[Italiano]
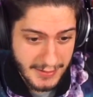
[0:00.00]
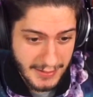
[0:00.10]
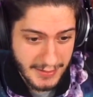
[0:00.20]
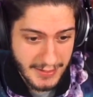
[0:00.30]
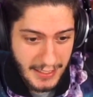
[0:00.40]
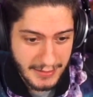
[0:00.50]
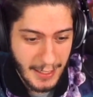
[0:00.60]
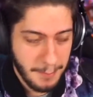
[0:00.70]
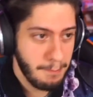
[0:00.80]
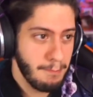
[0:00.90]
Steins Gate
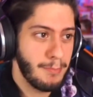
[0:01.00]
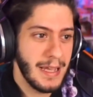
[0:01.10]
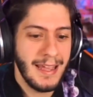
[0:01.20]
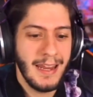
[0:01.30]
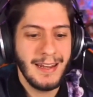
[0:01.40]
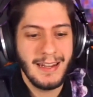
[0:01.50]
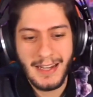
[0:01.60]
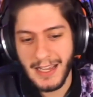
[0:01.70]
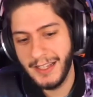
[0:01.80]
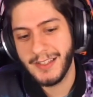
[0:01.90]
è
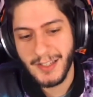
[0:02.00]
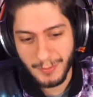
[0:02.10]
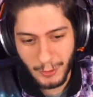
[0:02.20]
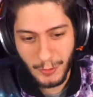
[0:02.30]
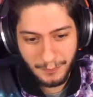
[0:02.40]
bellissimo.